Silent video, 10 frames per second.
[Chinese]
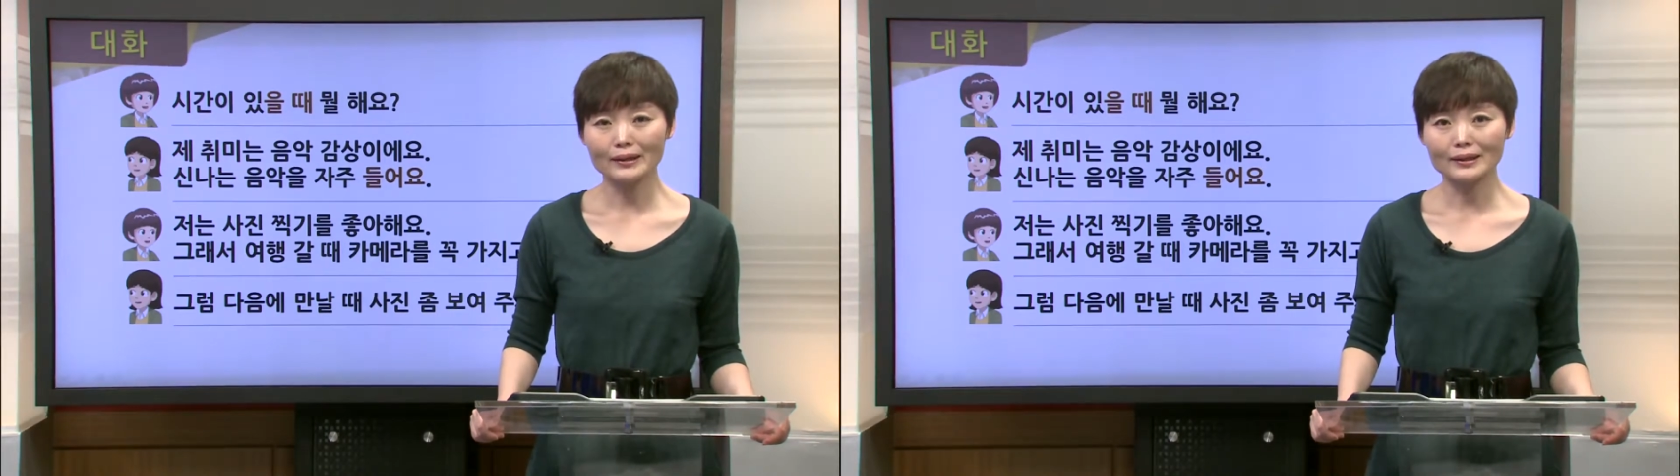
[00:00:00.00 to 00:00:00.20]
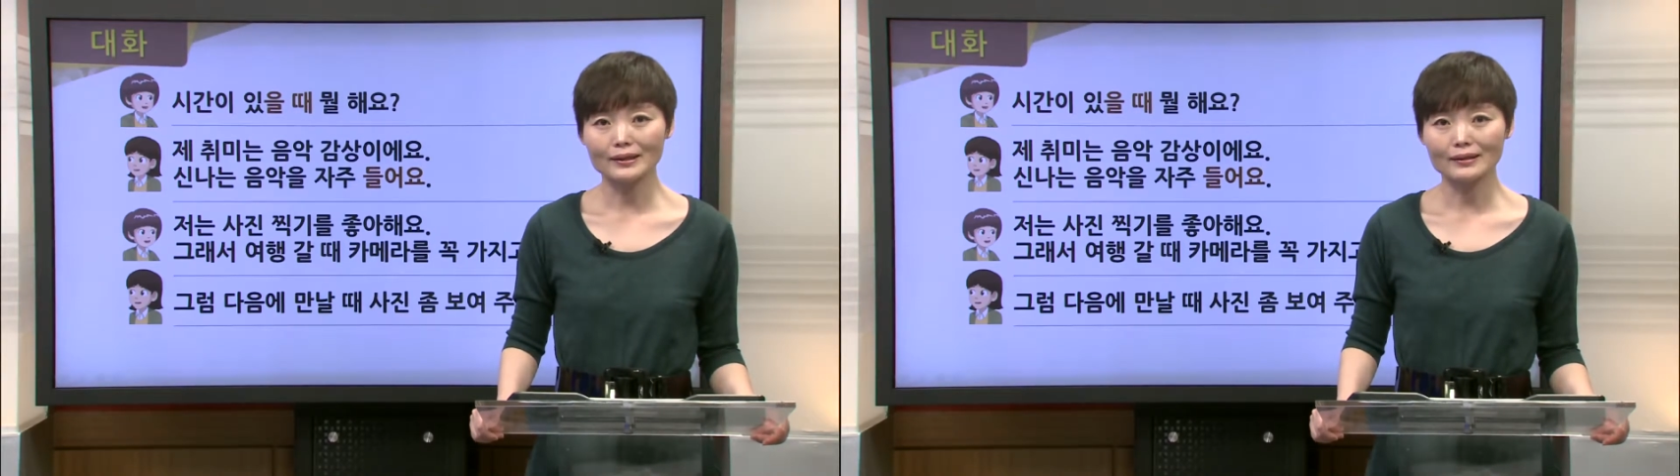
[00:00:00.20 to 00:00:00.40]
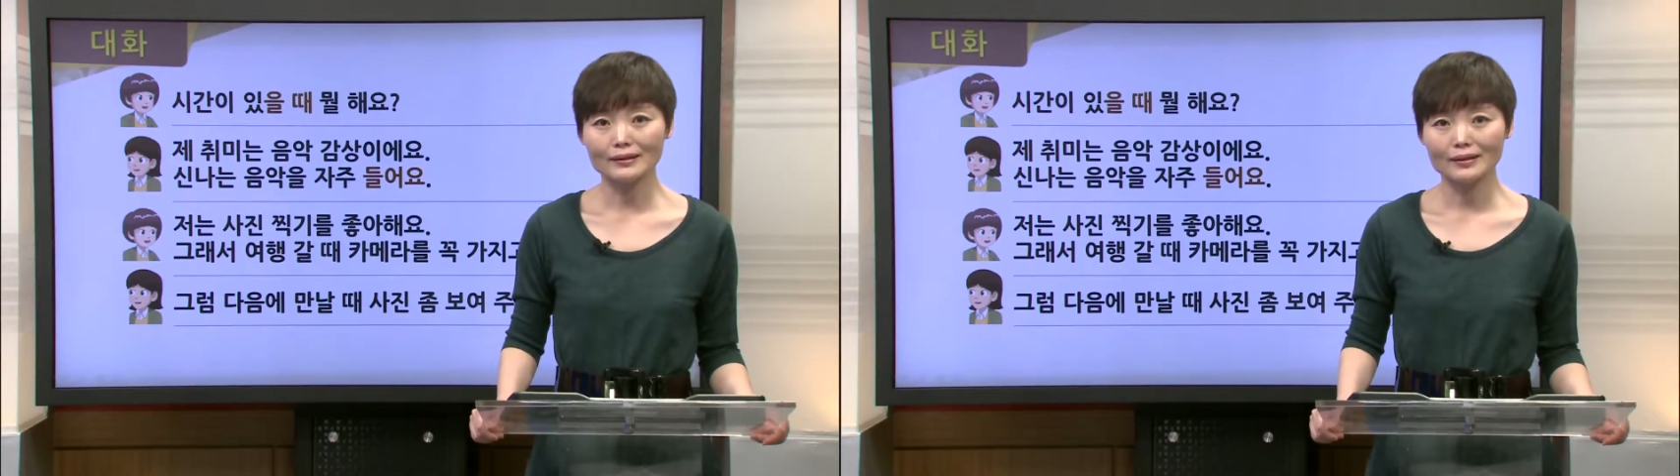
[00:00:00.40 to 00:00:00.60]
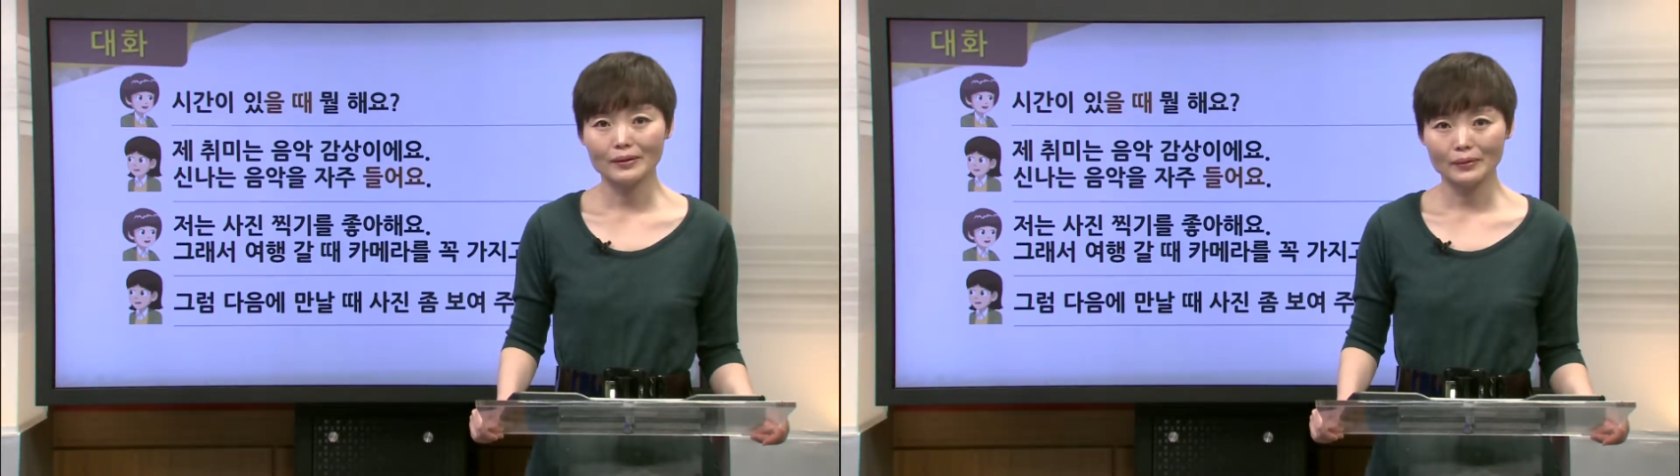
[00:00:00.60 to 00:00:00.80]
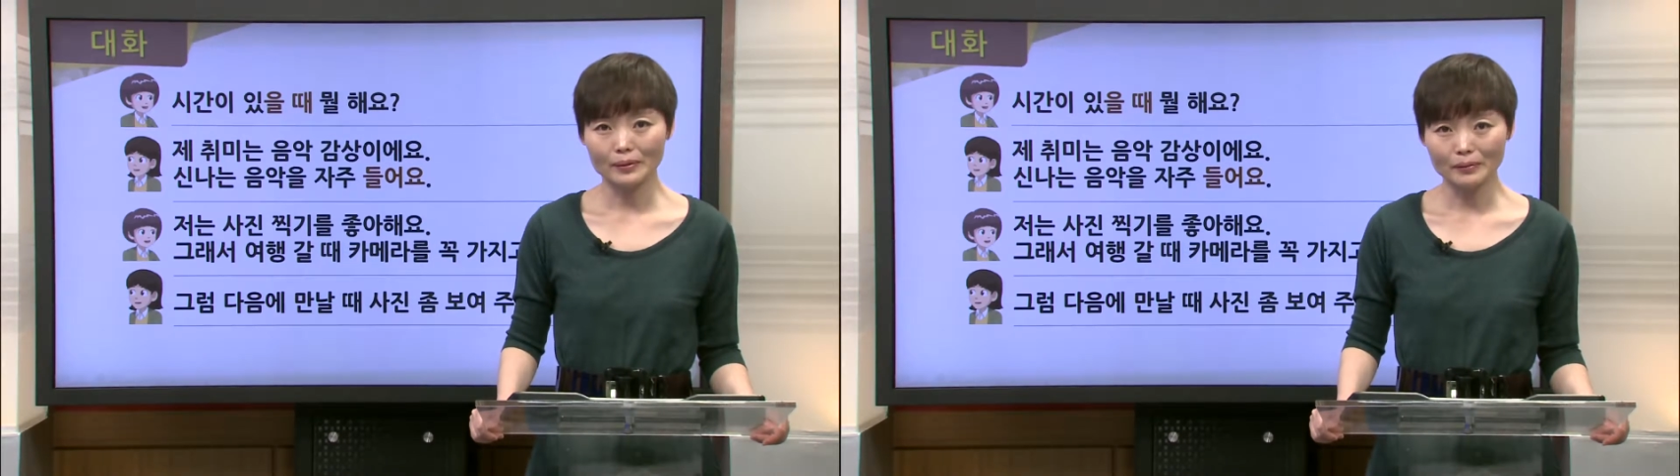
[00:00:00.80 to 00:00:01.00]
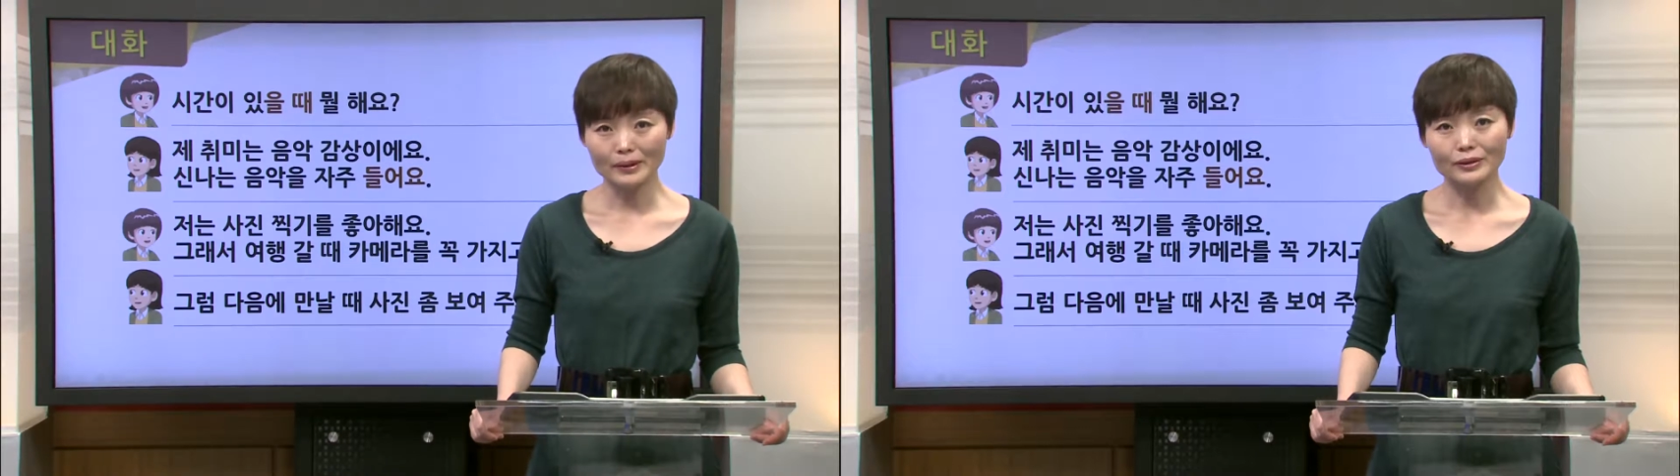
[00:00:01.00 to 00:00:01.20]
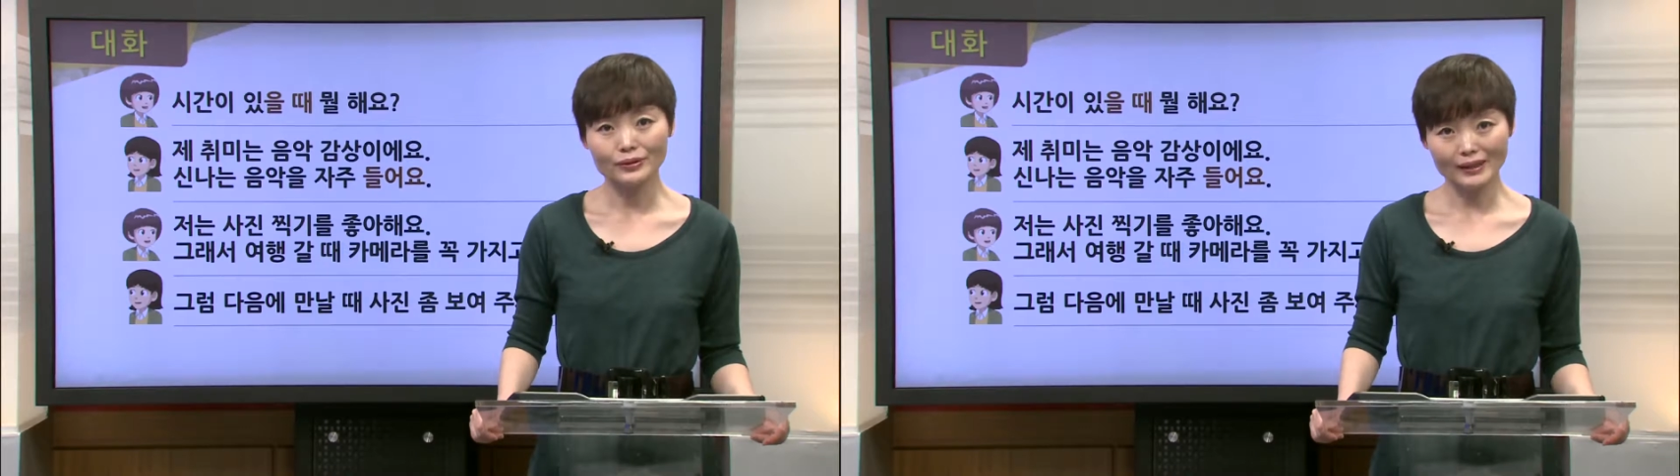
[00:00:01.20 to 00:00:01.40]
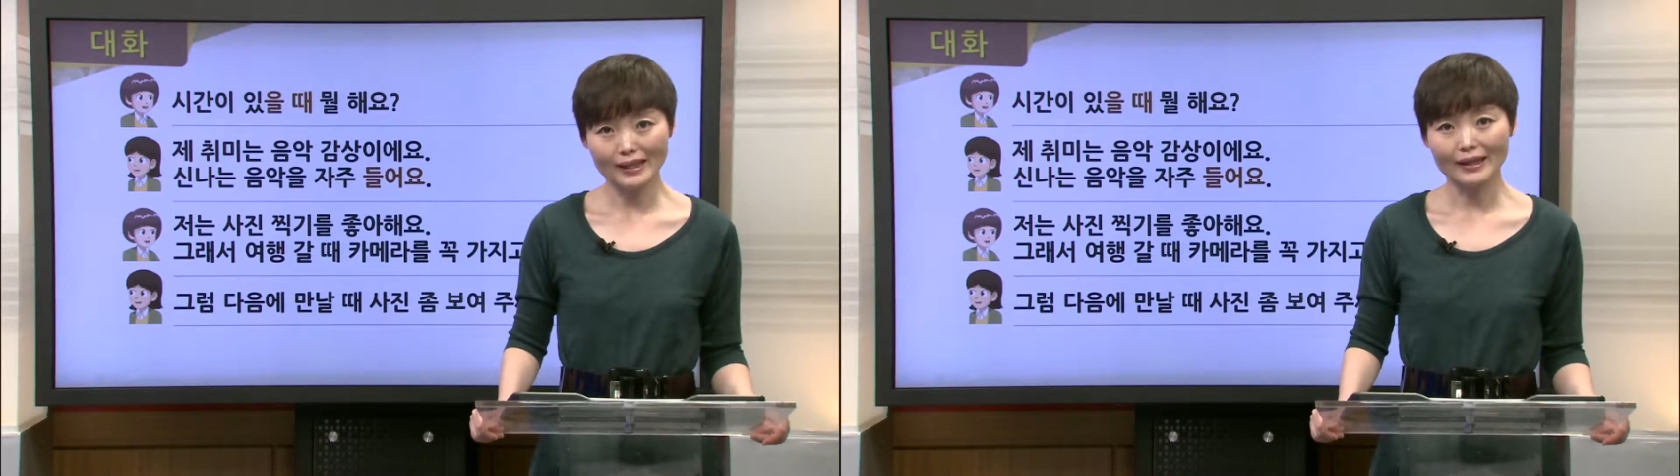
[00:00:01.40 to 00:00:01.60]
题。我们
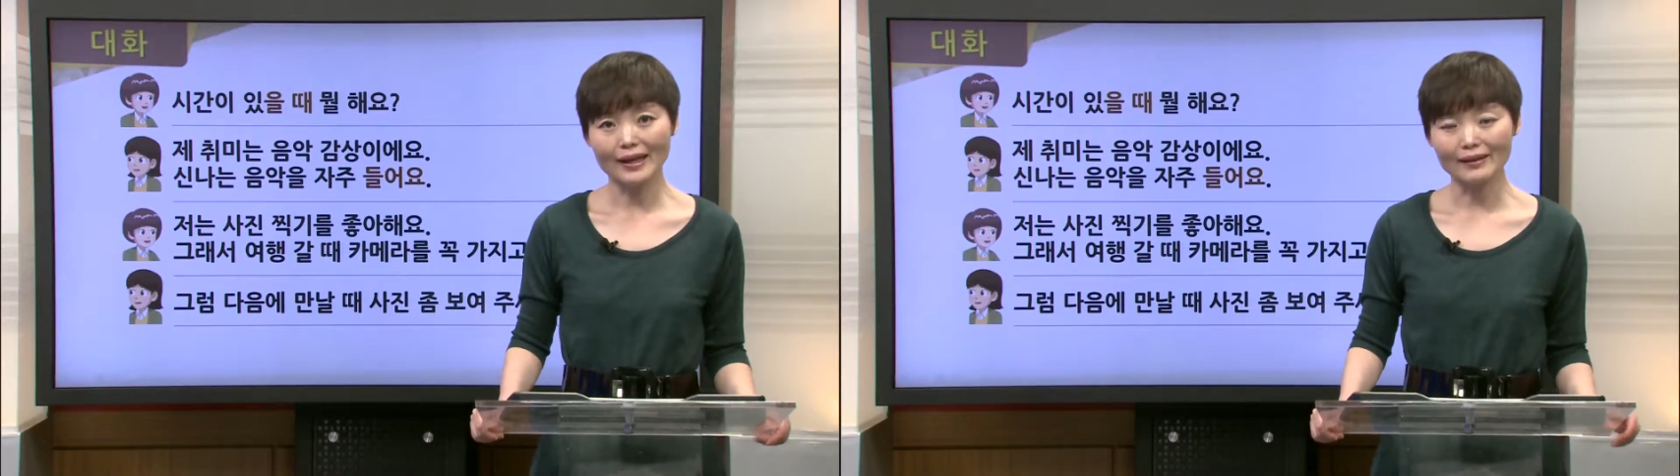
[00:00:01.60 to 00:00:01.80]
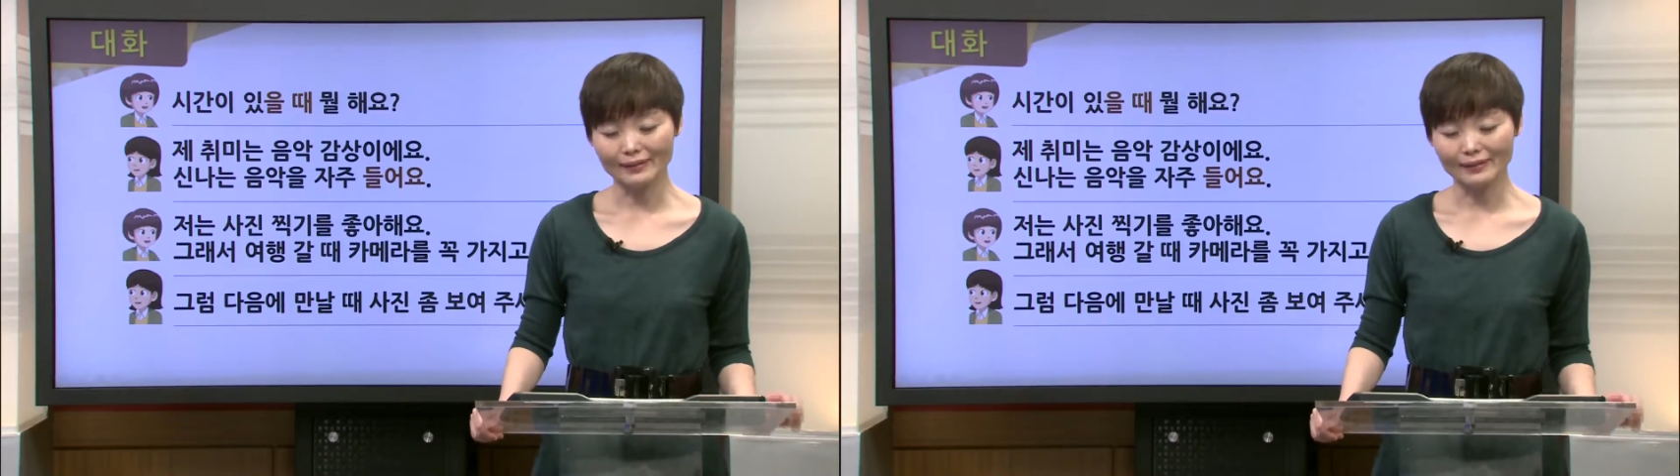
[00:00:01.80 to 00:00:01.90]
具体来看，